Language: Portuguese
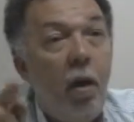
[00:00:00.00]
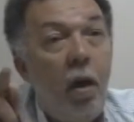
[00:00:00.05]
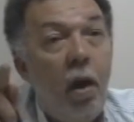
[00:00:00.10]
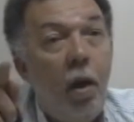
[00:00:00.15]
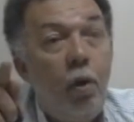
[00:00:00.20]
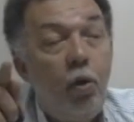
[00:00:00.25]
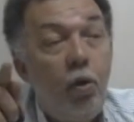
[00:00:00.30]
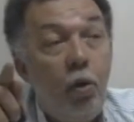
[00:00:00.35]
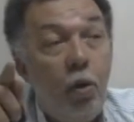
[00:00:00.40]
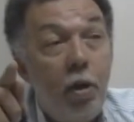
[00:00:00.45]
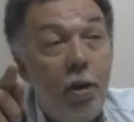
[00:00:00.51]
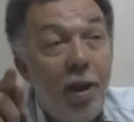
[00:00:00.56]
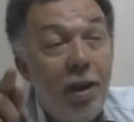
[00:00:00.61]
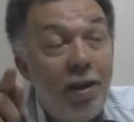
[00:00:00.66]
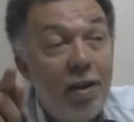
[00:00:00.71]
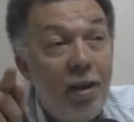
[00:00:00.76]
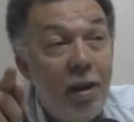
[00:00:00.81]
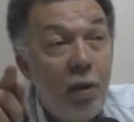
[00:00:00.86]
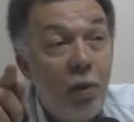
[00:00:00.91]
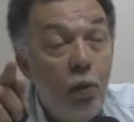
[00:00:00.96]

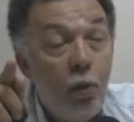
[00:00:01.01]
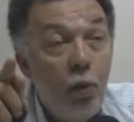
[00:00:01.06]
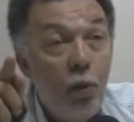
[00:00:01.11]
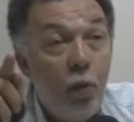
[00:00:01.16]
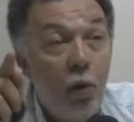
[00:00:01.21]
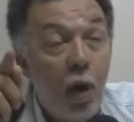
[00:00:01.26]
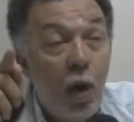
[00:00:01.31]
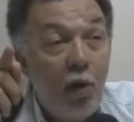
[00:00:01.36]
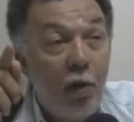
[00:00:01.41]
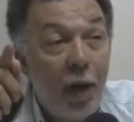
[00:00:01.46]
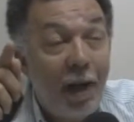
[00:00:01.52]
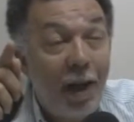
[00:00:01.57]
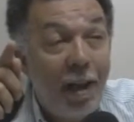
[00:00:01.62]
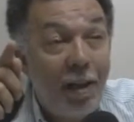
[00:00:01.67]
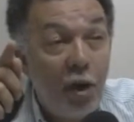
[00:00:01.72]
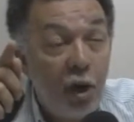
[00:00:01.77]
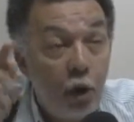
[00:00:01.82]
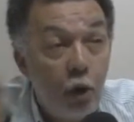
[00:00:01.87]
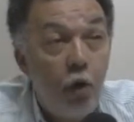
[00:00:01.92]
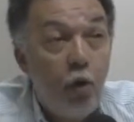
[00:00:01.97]
autorização, o
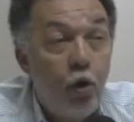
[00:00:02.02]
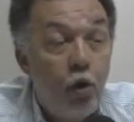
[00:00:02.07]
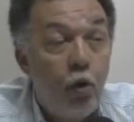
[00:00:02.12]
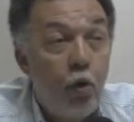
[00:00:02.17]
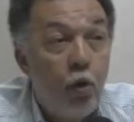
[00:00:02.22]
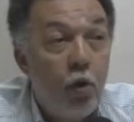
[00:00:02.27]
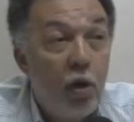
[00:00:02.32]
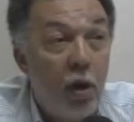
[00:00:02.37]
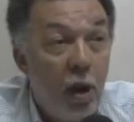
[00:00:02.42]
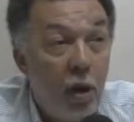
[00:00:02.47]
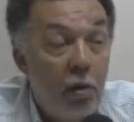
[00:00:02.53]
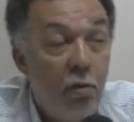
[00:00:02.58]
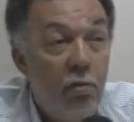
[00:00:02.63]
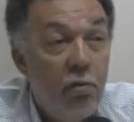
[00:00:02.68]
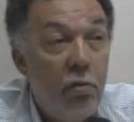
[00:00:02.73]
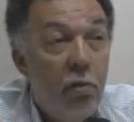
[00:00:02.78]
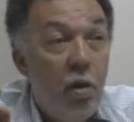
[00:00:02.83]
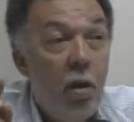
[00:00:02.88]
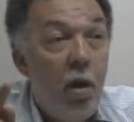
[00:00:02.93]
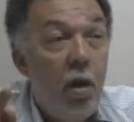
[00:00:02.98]
alvará de
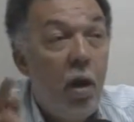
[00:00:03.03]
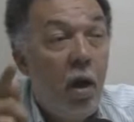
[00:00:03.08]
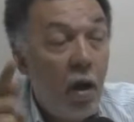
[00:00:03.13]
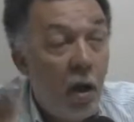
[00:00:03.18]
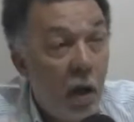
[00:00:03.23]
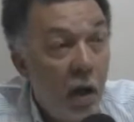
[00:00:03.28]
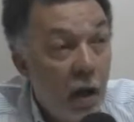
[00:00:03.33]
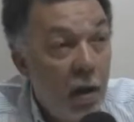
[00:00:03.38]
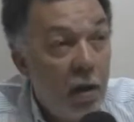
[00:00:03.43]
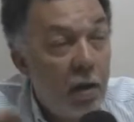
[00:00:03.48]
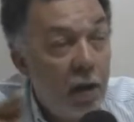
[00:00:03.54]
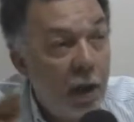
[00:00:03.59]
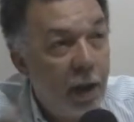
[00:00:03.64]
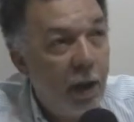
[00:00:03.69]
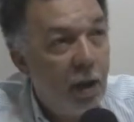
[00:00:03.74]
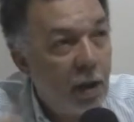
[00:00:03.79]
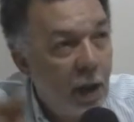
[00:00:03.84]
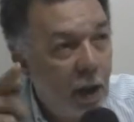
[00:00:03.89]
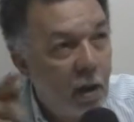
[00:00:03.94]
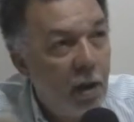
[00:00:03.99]
construção é
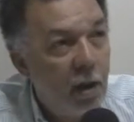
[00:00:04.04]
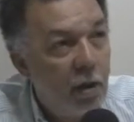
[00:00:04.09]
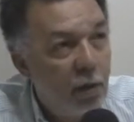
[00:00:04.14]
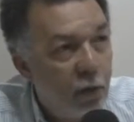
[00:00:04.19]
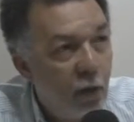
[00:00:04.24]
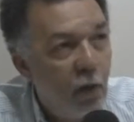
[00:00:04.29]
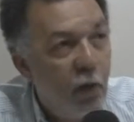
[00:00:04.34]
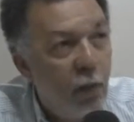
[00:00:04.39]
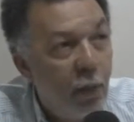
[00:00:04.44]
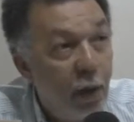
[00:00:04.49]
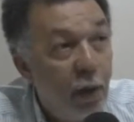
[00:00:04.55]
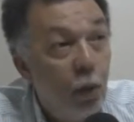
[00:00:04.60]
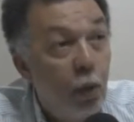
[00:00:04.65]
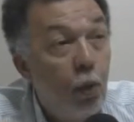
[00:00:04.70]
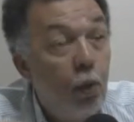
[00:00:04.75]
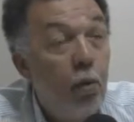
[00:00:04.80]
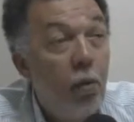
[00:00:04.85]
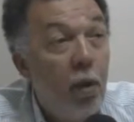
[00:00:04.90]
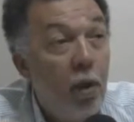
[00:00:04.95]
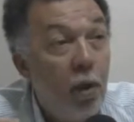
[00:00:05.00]
Secretaria de Desenvolvimento
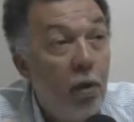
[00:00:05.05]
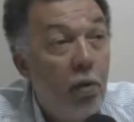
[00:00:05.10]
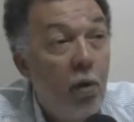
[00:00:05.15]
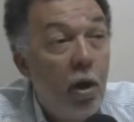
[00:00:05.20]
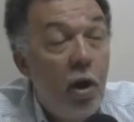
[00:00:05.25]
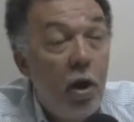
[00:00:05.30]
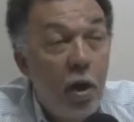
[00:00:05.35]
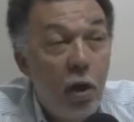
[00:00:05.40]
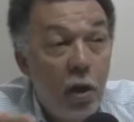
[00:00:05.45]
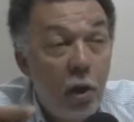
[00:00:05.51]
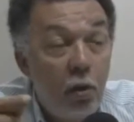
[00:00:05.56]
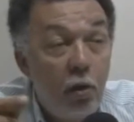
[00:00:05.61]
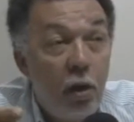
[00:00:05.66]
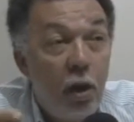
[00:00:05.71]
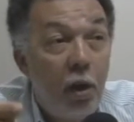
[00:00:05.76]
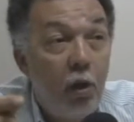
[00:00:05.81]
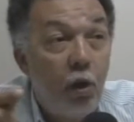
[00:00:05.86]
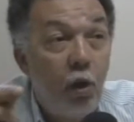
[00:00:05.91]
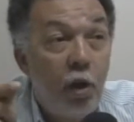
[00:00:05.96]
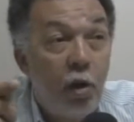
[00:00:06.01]
Urbano, que tem um é
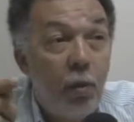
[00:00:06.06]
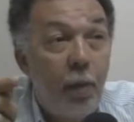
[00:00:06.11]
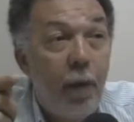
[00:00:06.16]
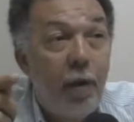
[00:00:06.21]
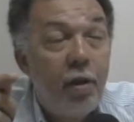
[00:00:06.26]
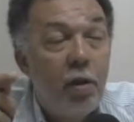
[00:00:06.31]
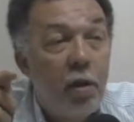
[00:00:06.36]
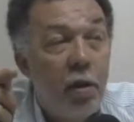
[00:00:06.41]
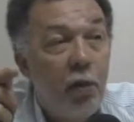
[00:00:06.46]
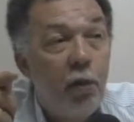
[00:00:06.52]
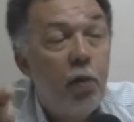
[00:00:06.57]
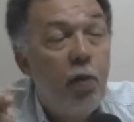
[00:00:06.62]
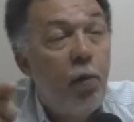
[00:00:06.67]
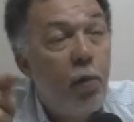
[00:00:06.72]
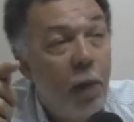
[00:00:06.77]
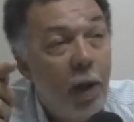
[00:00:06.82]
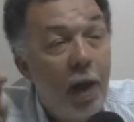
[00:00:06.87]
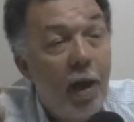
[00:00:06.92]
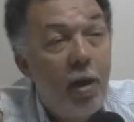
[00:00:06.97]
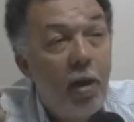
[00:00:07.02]
setor específico
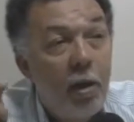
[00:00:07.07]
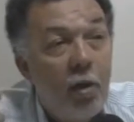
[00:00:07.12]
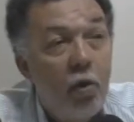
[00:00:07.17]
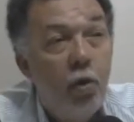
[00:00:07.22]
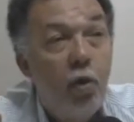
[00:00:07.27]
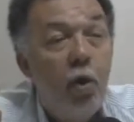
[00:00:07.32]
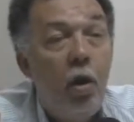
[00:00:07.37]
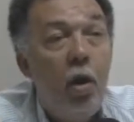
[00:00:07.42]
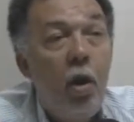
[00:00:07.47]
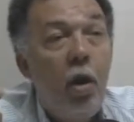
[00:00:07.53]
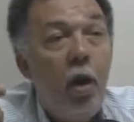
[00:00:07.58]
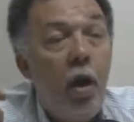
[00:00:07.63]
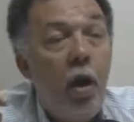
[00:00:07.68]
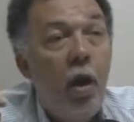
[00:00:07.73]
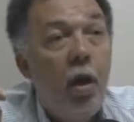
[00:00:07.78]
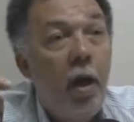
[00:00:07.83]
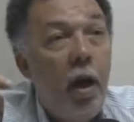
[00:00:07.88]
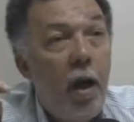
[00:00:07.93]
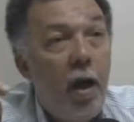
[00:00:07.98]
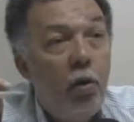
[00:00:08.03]
para isso.
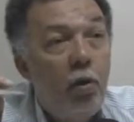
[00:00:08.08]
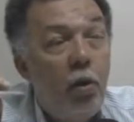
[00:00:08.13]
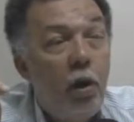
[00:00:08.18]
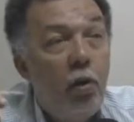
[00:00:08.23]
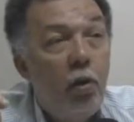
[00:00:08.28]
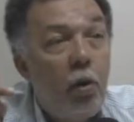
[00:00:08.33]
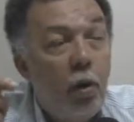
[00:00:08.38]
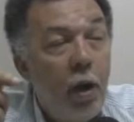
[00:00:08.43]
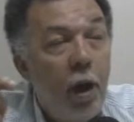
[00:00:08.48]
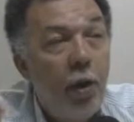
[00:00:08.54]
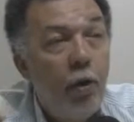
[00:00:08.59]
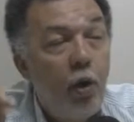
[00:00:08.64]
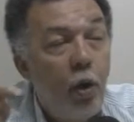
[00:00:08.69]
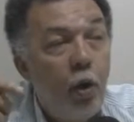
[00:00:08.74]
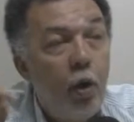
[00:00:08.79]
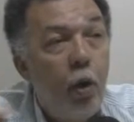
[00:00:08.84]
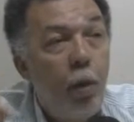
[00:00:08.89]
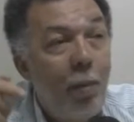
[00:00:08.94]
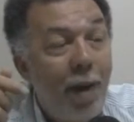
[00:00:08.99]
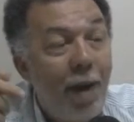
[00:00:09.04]
Né? O setor lá do
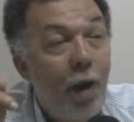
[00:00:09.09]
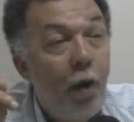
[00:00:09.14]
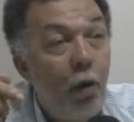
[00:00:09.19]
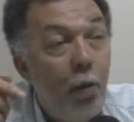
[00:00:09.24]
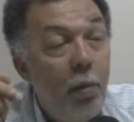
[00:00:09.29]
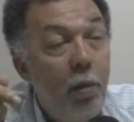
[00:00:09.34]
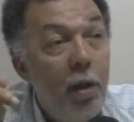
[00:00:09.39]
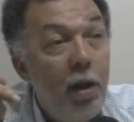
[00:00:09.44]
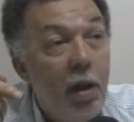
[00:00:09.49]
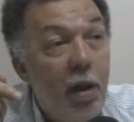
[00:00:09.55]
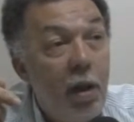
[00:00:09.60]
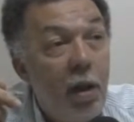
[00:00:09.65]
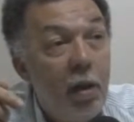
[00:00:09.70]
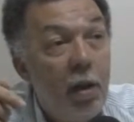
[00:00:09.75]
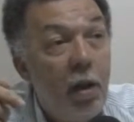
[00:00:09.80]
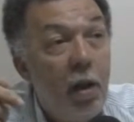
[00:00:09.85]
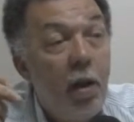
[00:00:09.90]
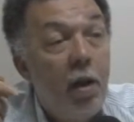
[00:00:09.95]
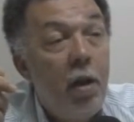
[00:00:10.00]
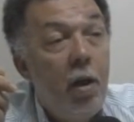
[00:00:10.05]
Dr. Marco
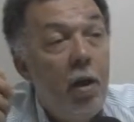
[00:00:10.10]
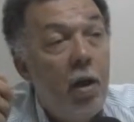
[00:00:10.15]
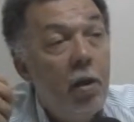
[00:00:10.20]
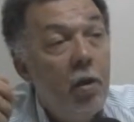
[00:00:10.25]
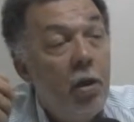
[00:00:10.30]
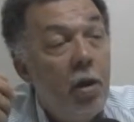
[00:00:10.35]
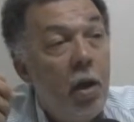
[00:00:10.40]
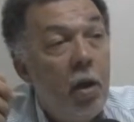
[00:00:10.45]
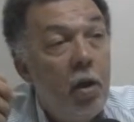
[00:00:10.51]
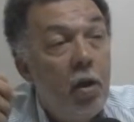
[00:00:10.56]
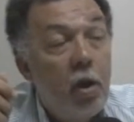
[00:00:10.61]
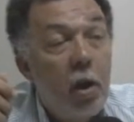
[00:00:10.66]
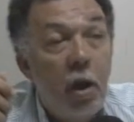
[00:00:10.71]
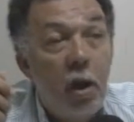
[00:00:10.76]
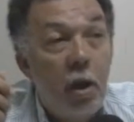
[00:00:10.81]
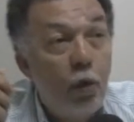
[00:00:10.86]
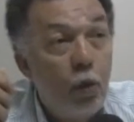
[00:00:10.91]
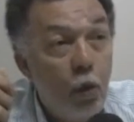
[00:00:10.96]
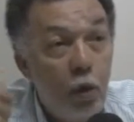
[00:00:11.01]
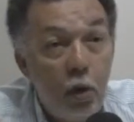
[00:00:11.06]
Miranda se, se
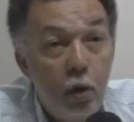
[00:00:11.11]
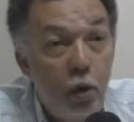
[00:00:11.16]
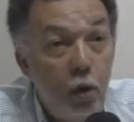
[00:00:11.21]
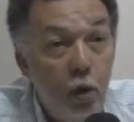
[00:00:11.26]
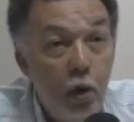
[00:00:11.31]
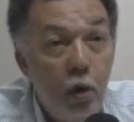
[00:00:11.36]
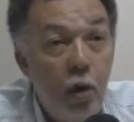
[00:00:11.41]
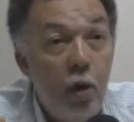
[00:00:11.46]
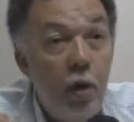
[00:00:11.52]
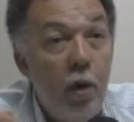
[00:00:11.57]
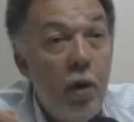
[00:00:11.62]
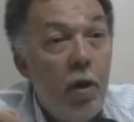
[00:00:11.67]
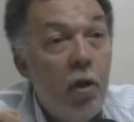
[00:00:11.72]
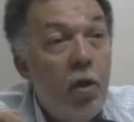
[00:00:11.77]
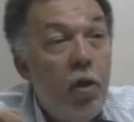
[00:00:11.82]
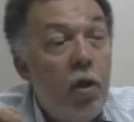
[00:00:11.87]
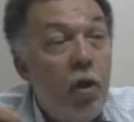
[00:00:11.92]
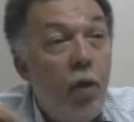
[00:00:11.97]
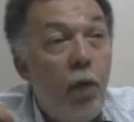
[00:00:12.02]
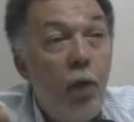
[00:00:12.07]
ele autorizou,
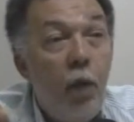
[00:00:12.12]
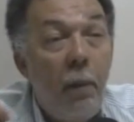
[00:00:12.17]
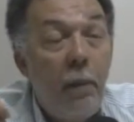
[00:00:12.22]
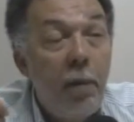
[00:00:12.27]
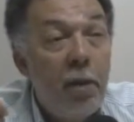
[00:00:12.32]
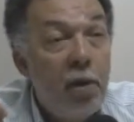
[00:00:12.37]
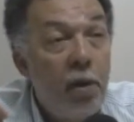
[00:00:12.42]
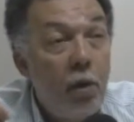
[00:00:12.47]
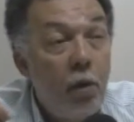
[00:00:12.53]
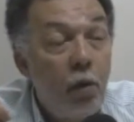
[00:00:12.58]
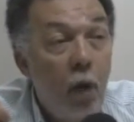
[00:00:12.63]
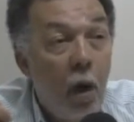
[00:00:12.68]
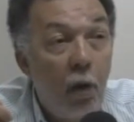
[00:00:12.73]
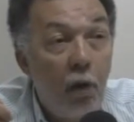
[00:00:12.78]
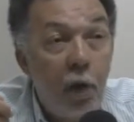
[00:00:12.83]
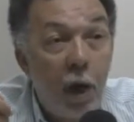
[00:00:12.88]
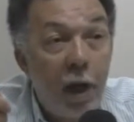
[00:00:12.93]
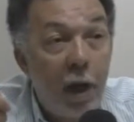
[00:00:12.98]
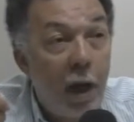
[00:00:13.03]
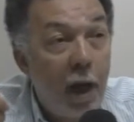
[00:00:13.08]
se foi pedido um
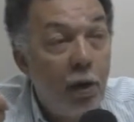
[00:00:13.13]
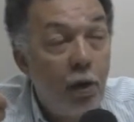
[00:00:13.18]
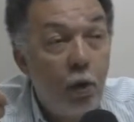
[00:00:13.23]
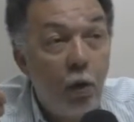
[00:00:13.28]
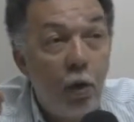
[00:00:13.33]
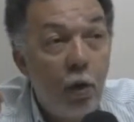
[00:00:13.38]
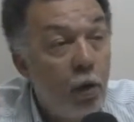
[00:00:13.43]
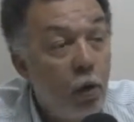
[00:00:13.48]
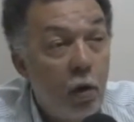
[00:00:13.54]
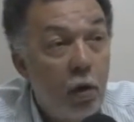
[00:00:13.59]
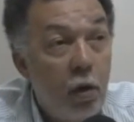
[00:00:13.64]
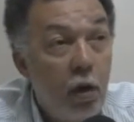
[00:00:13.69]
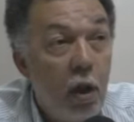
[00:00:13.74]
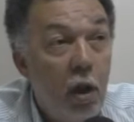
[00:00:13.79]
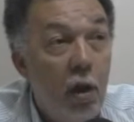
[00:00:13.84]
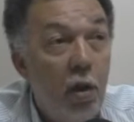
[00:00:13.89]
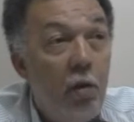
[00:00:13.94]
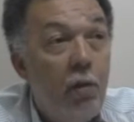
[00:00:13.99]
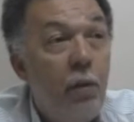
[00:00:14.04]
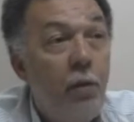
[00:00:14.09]
alvará de
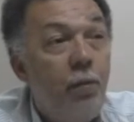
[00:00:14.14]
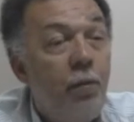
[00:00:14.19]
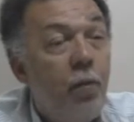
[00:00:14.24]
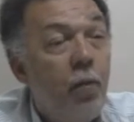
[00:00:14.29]
construção,